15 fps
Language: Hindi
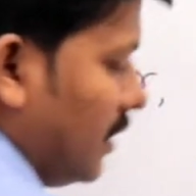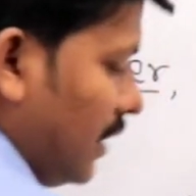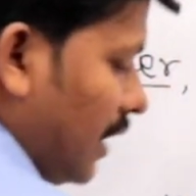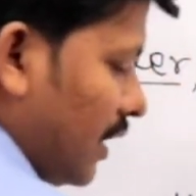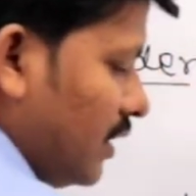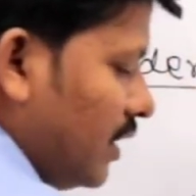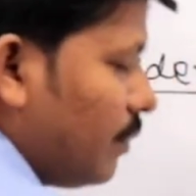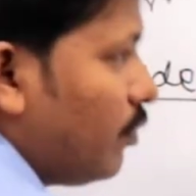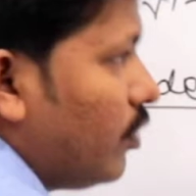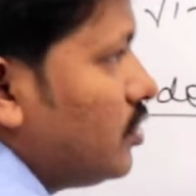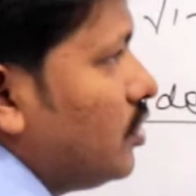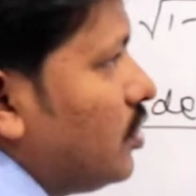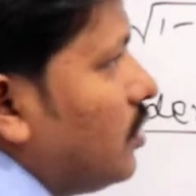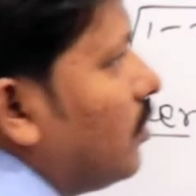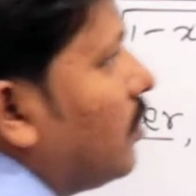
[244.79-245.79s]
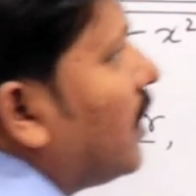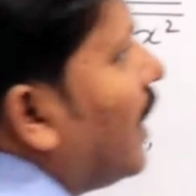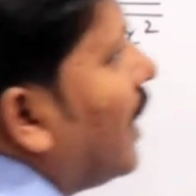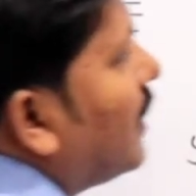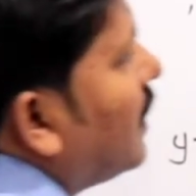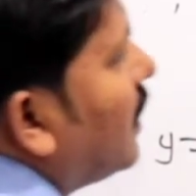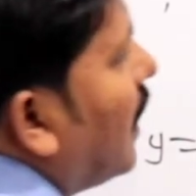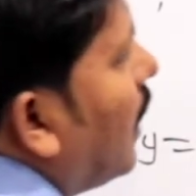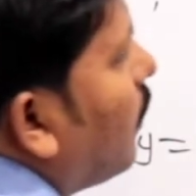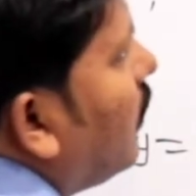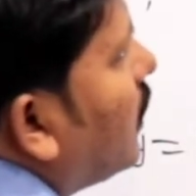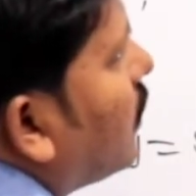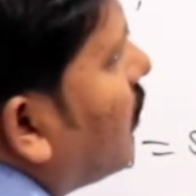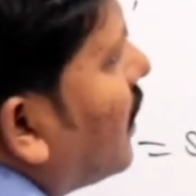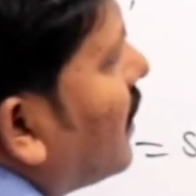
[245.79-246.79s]
यानी ये पॉजिटिव होगा अब
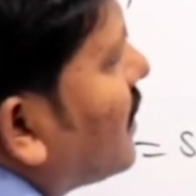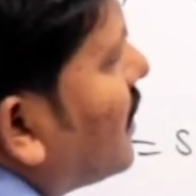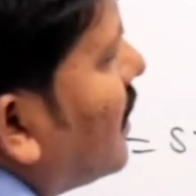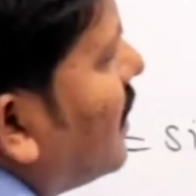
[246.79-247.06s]
लिखोगे